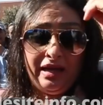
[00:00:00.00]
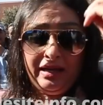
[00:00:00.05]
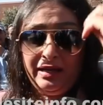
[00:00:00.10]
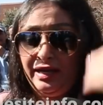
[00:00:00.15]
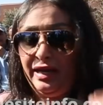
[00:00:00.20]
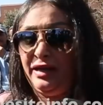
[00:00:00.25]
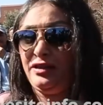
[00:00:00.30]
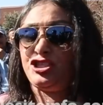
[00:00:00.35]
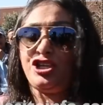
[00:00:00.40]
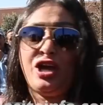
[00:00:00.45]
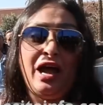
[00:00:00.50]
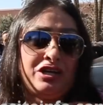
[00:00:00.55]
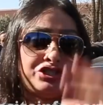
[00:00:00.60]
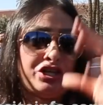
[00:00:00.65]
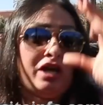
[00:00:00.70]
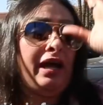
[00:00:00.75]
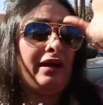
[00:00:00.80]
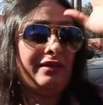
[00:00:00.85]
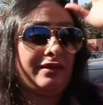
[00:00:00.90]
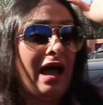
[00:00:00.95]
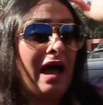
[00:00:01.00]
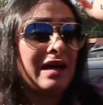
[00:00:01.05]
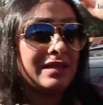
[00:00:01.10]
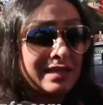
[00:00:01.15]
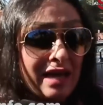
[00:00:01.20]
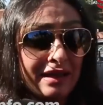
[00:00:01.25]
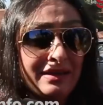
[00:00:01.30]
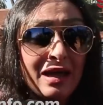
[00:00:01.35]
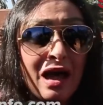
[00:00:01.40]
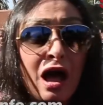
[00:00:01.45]
اللي حتى شي حاجه يحطها
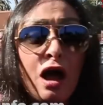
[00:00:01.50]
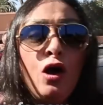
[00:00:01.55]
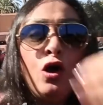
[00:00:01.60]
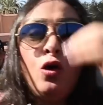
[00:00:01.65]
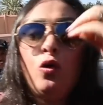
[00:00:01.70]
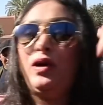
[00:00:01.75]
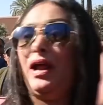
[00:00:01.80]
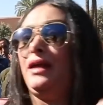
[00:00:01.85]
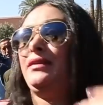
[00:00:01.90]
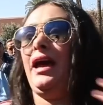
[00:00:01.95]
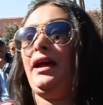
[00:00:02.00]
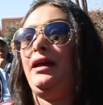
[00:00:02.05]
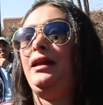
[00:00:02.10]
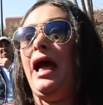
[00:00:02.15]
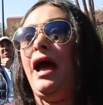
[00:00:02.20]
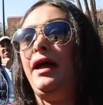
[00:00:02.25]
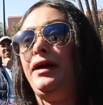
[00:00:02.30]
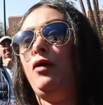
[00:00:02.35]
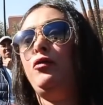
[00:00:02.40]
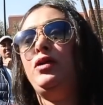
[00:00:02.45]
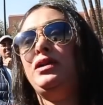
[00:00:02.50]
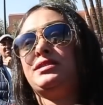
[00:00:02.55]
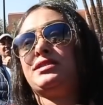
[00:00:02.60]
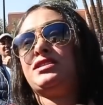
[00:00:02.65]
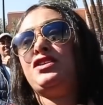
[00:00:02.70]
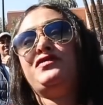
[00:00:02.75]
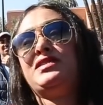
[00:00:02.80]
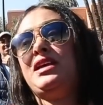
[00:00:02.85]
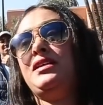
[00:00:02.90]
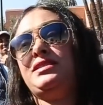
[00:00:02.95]
صادقه ولا داعي لعناوين
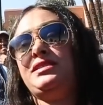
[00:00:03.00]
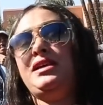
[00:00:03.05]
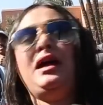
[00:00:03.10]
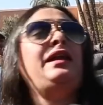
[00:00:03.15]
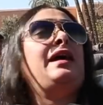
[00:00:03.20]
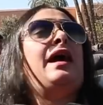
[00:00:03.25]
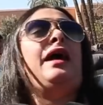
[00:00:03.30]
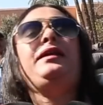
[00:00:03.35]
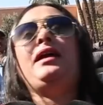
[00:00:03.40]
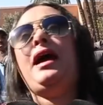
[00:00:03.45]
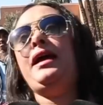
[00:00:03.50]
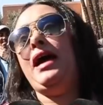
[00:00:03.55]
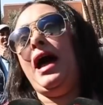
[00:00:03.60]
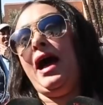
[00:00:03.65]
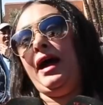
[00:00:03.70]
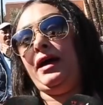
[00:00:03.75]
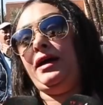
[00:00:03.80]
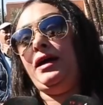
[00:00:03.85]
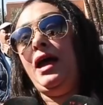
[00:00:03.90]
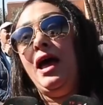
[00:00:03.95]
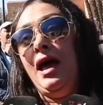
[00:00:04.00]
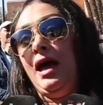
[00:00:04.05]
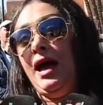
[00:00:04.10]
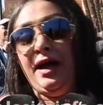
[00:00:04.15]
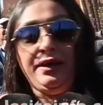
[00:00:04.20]
الاستفزازيه لان يا اخي